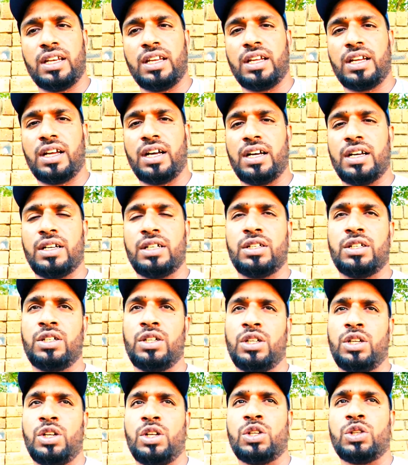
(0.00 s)
जाने का
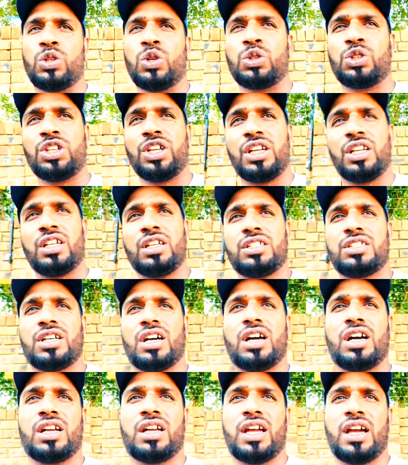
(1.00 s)
तो तीन
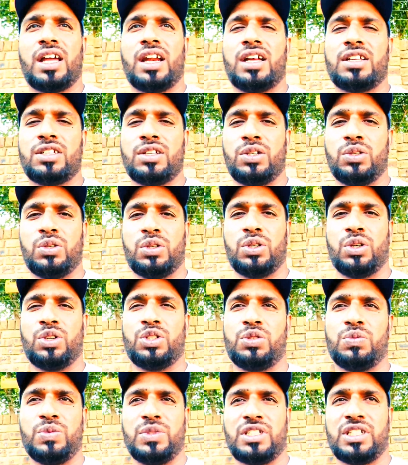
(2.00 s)
चार ग्यारह हज़ार हो
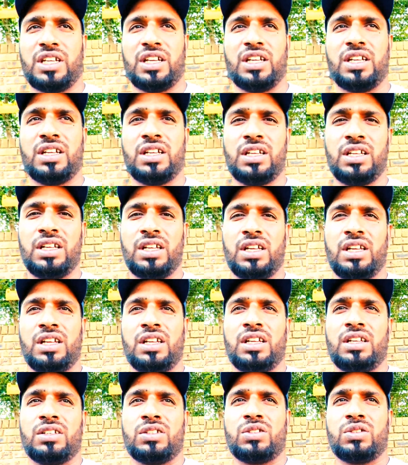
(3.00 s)
गए उसमें से
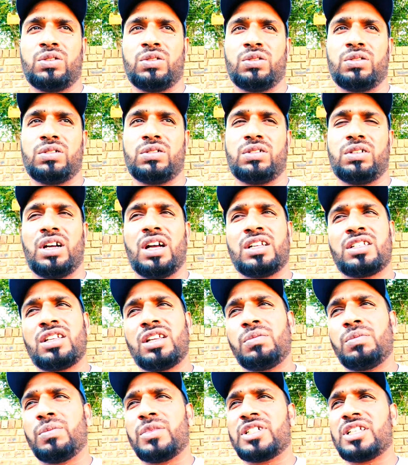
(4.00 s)
तो
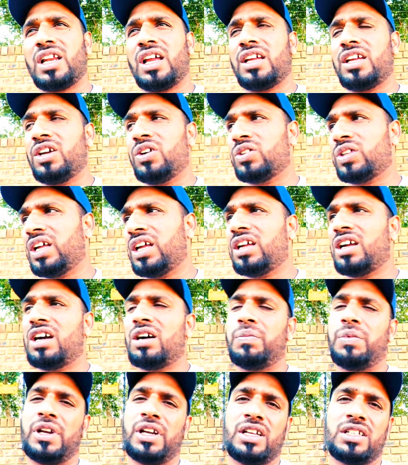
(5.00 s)
असल मसला ये होता है
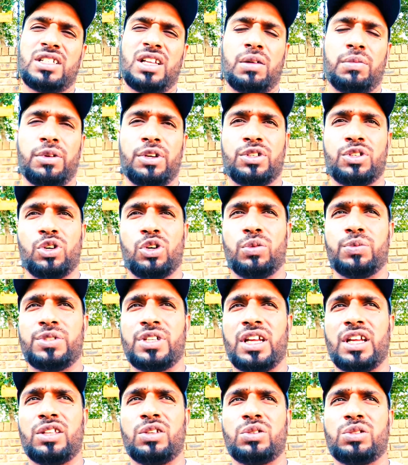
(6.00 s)
यहाँ पर कि सब की
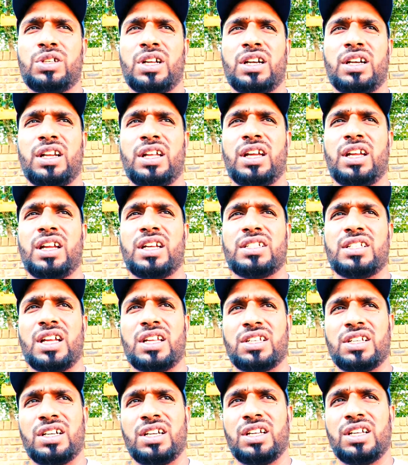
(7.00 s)
शॉप्स हैं तो संडे या
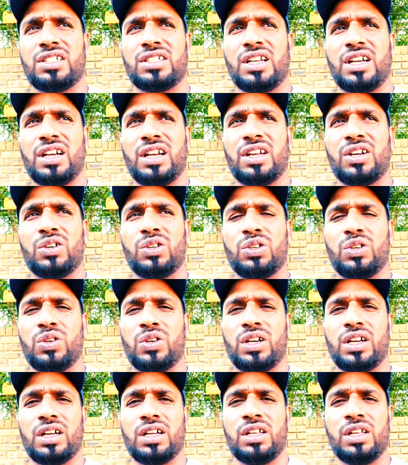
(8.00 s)
सैटरडे संडे को
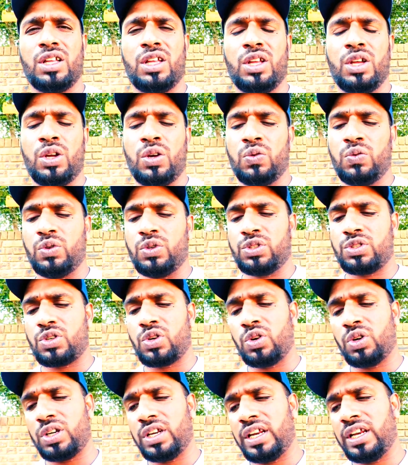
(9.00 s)
जो ना वो
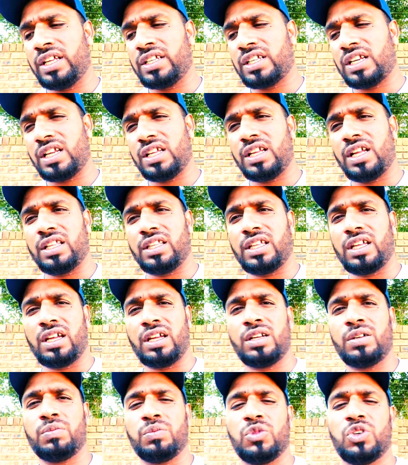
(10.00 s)
स्टॉक लेने चले जाते
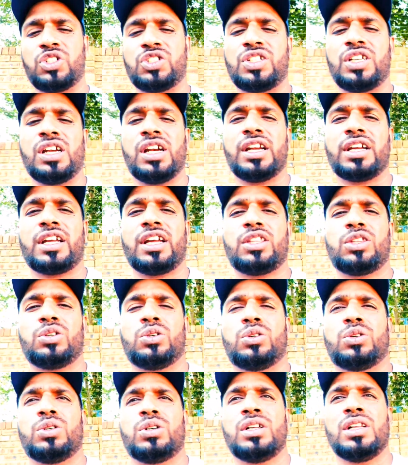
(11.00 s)
हैं मोस्टली लड़के
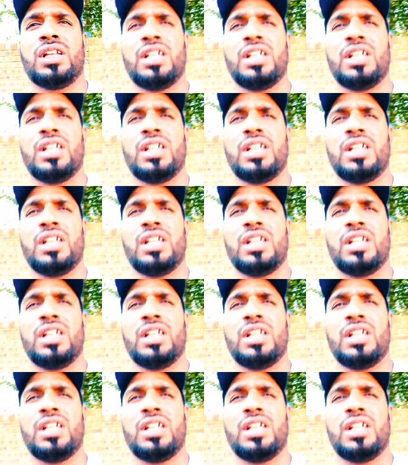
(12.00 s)
तो